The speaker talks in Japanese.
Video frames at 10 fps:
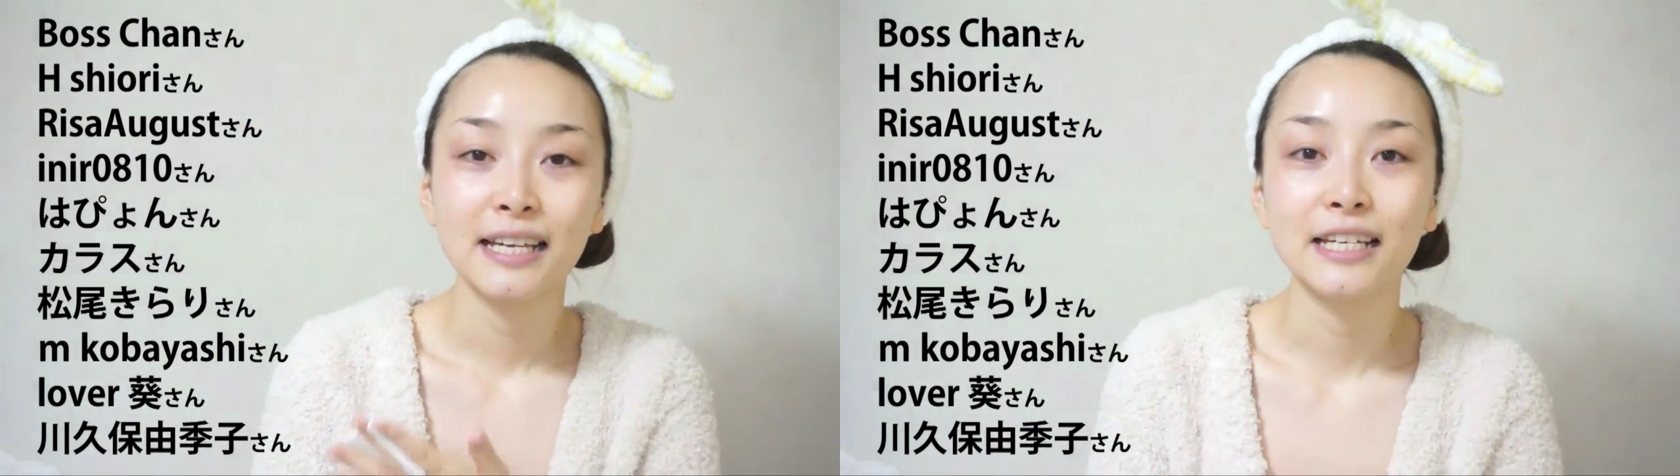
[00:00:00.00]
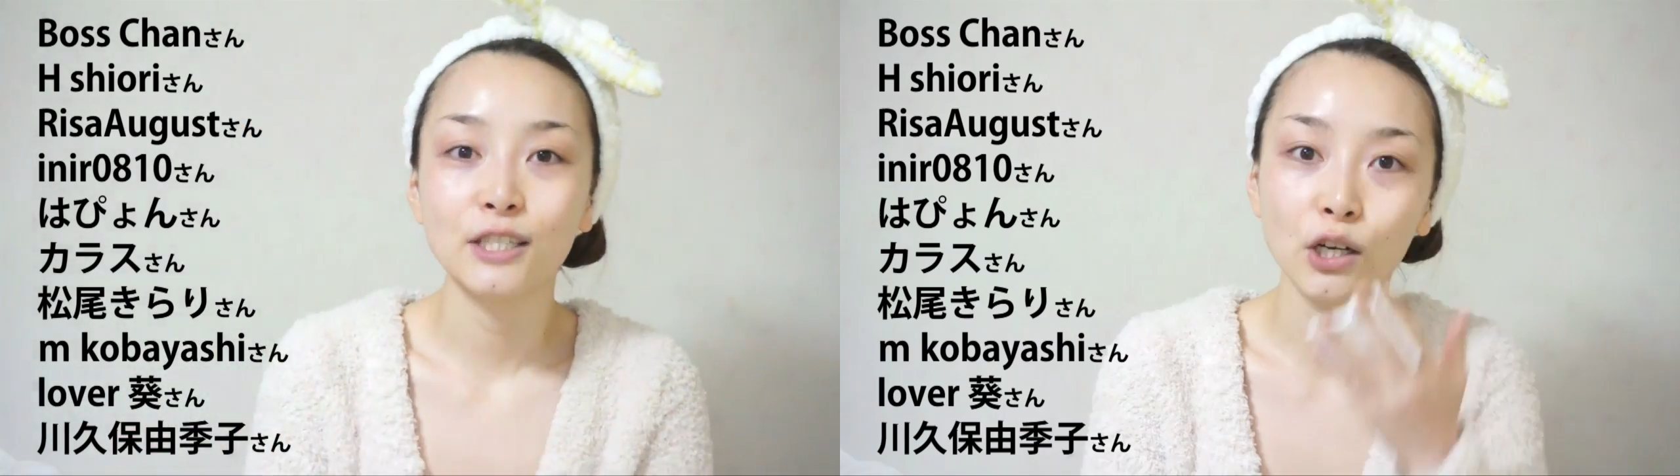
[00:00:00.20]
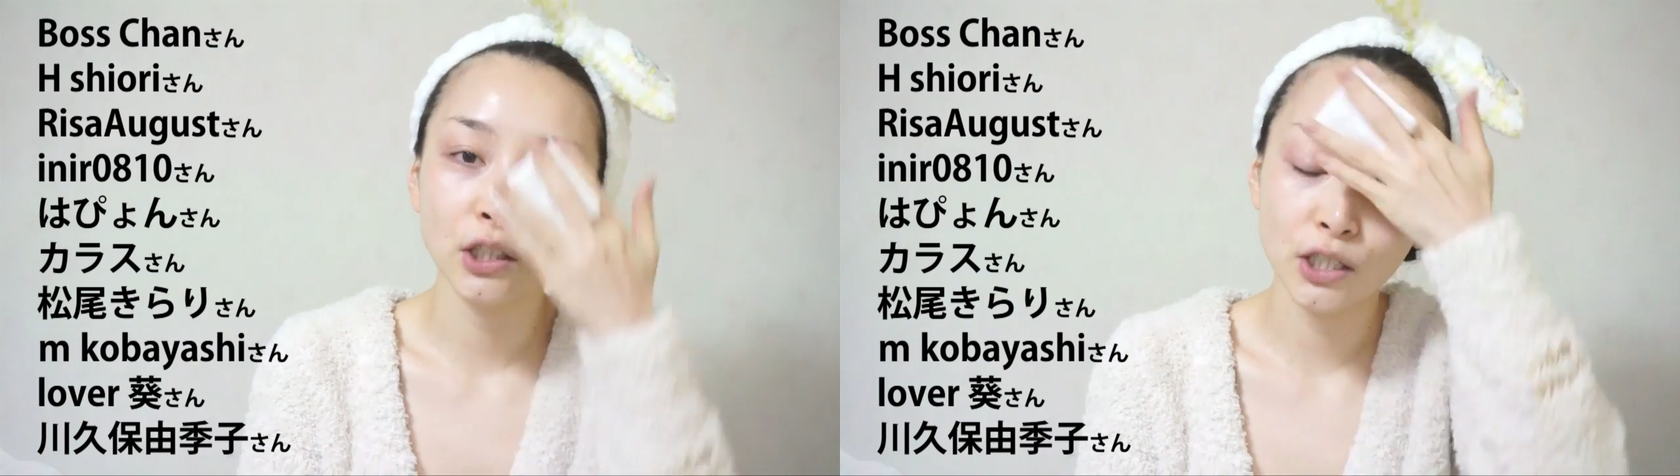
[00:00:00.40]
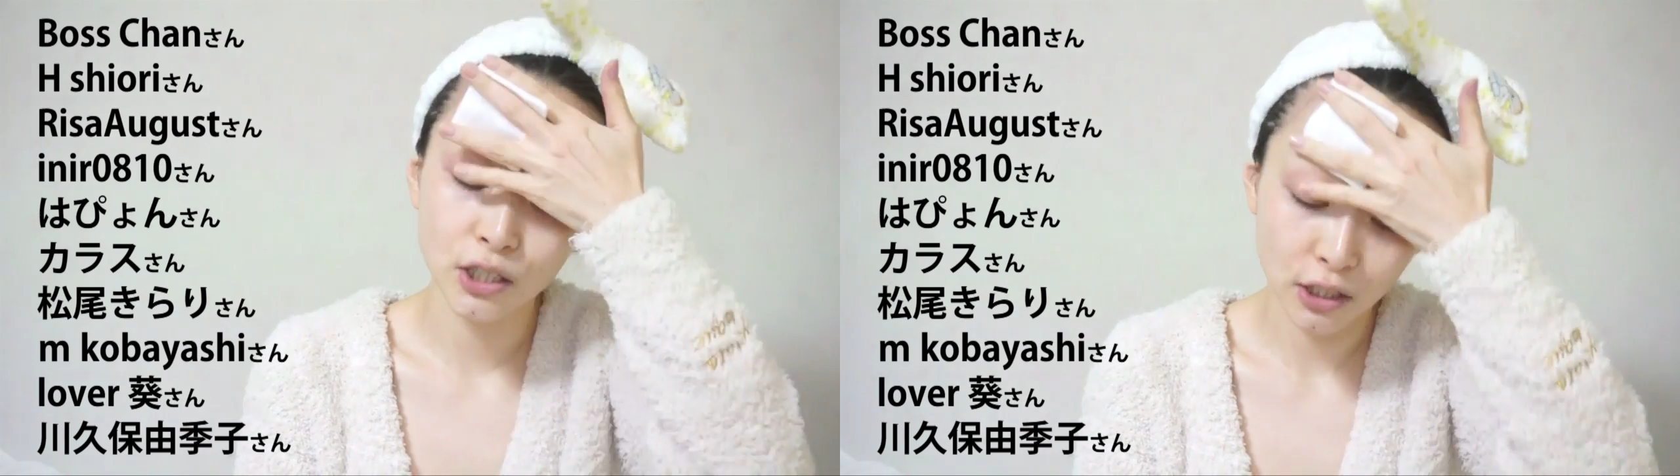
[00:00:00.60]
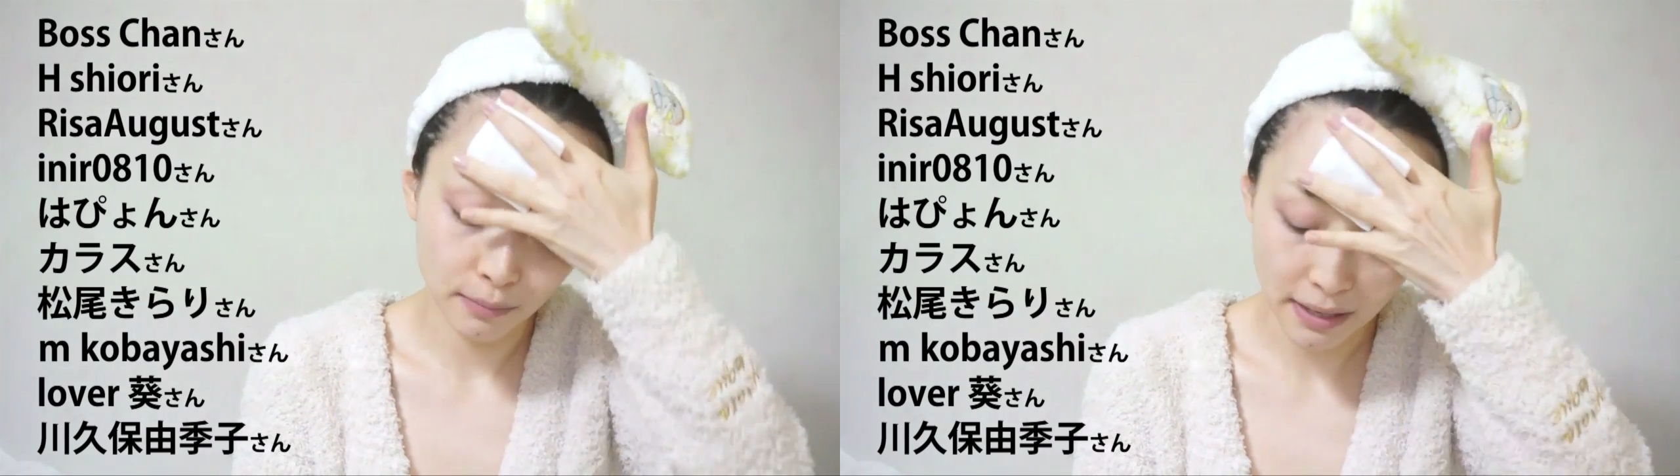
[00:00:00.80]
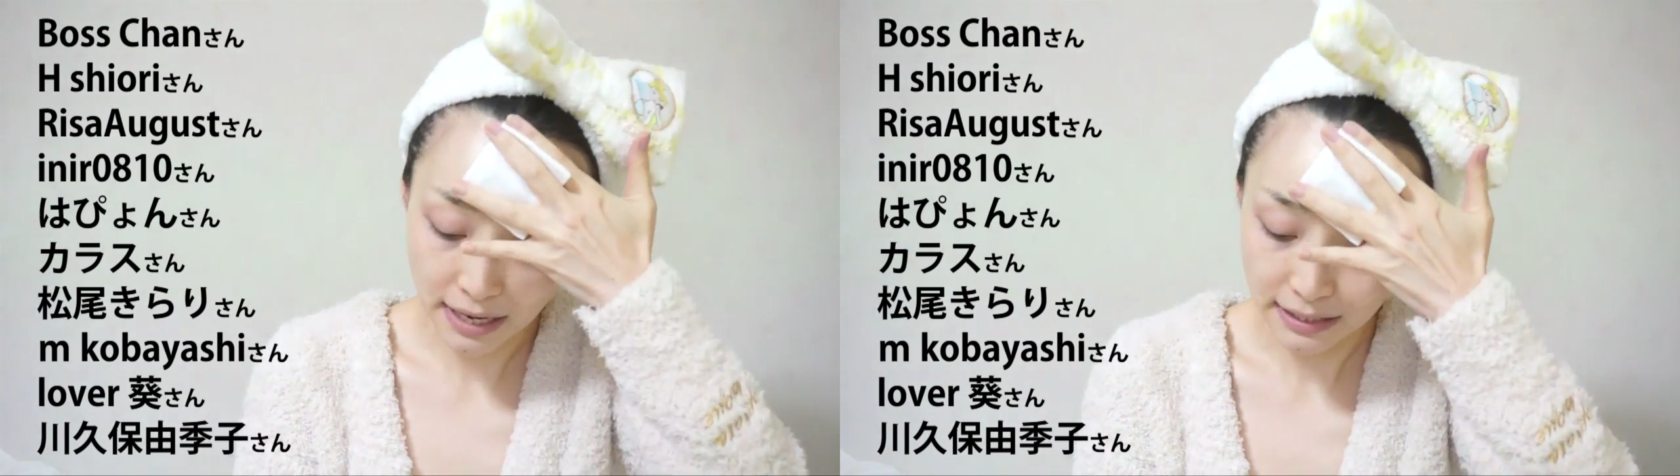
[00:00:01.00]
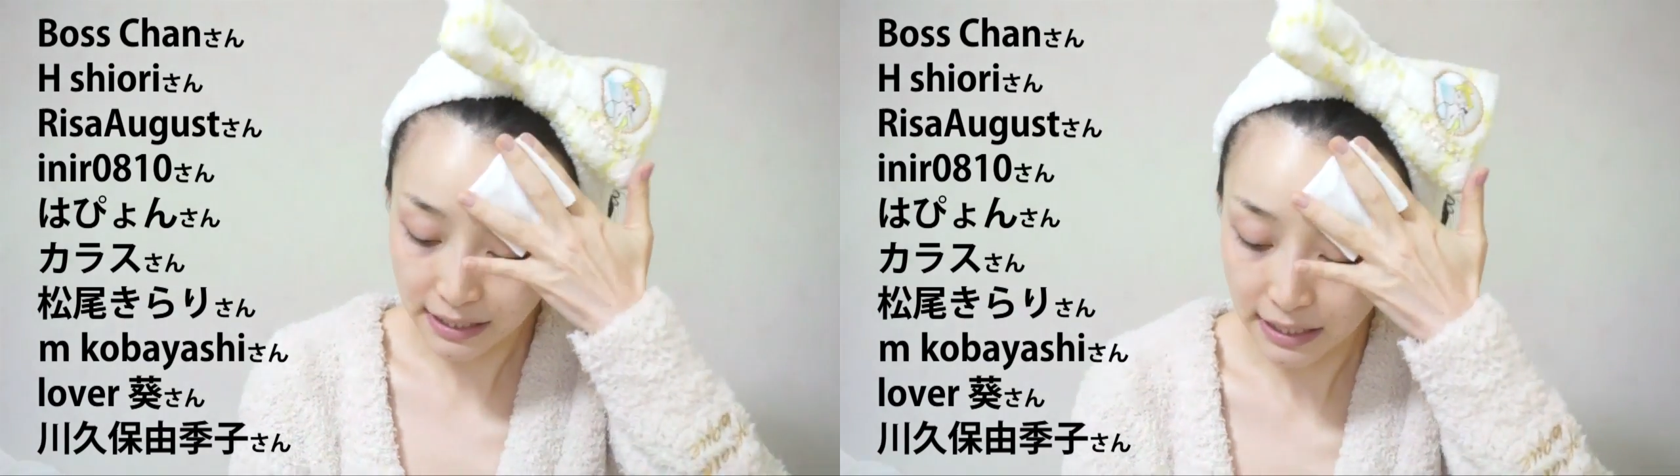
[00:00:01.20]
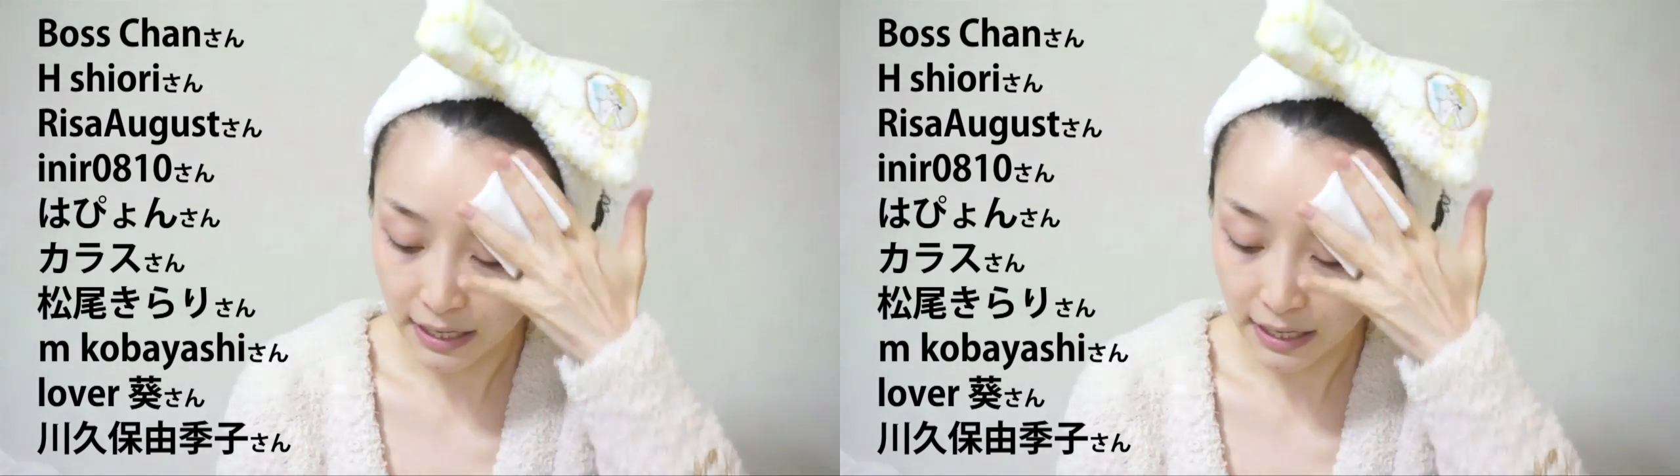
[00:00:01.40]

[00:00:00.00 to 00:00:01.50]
以上の10名に